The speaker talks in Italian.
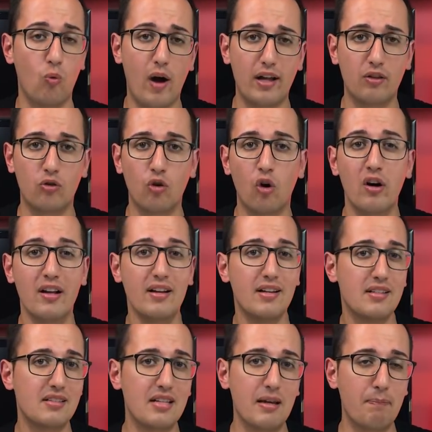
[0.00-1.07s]
quando
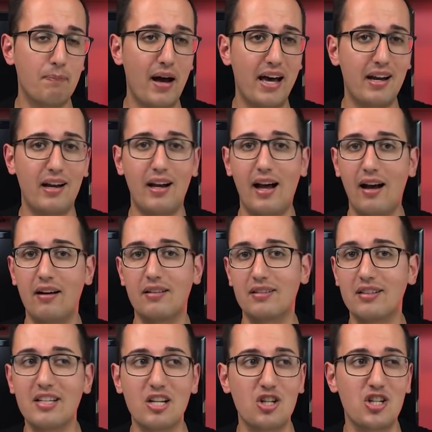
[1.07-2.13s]
si parla
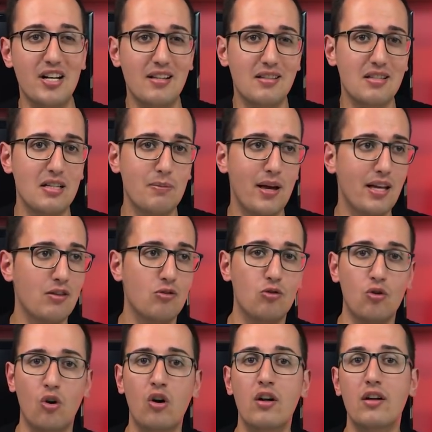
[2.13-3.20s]
di
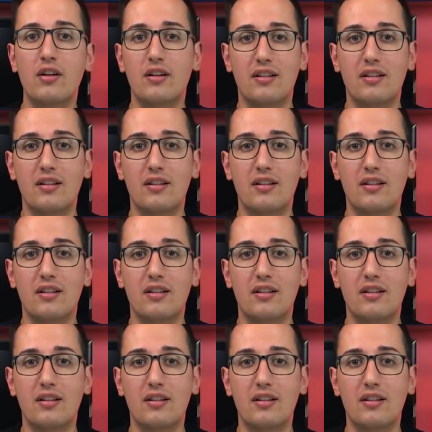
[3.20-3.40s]
censimento